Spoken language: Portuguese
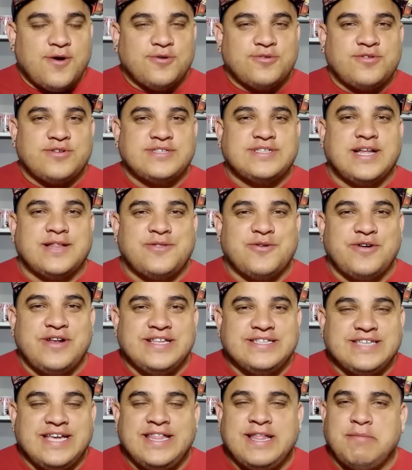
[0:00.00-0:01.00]
outros
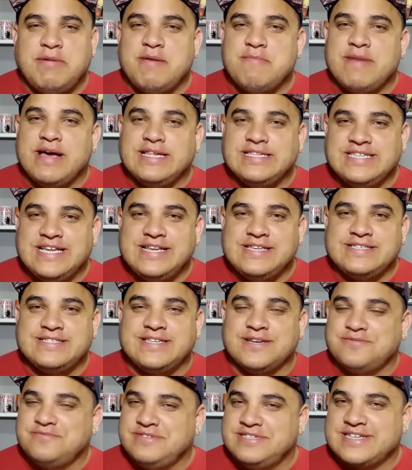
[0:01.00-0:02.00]
atores aí também, mas eles
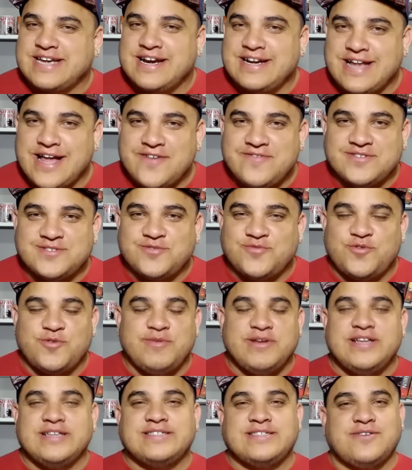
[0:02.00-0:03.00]
são descartáveis no
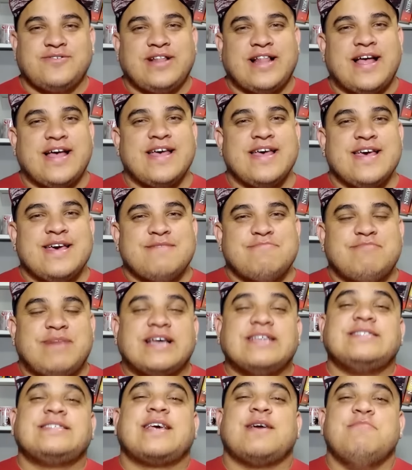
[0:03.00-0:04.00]
filme, eles estão lá
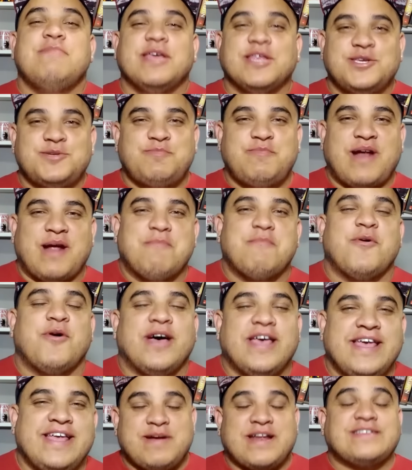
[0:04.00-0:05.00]
basicamente para
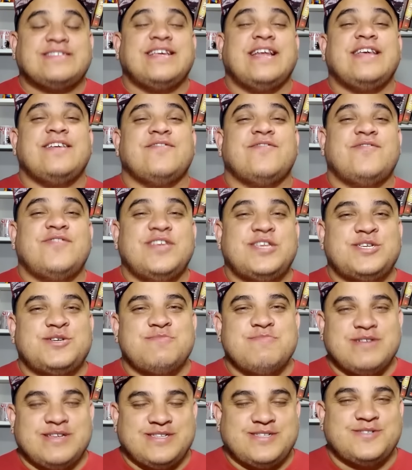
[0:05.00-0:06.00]
morrer, para serem
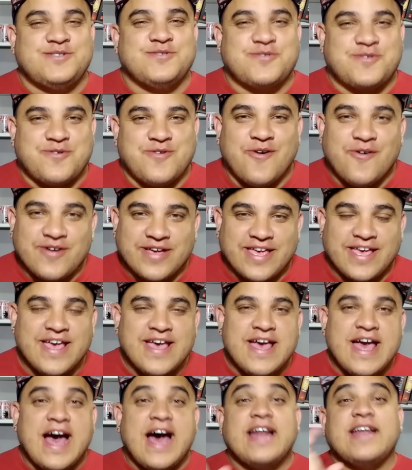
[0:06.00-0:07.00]
vítimas do Kong.
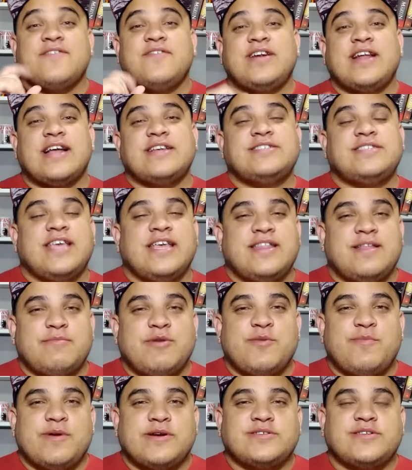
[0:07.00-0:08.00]
Ah, na verdade tem
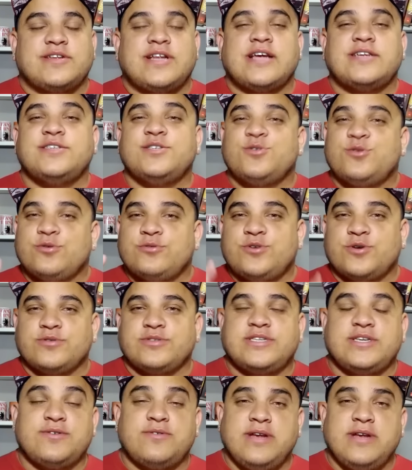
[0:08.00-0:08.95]
também o personagem do John C.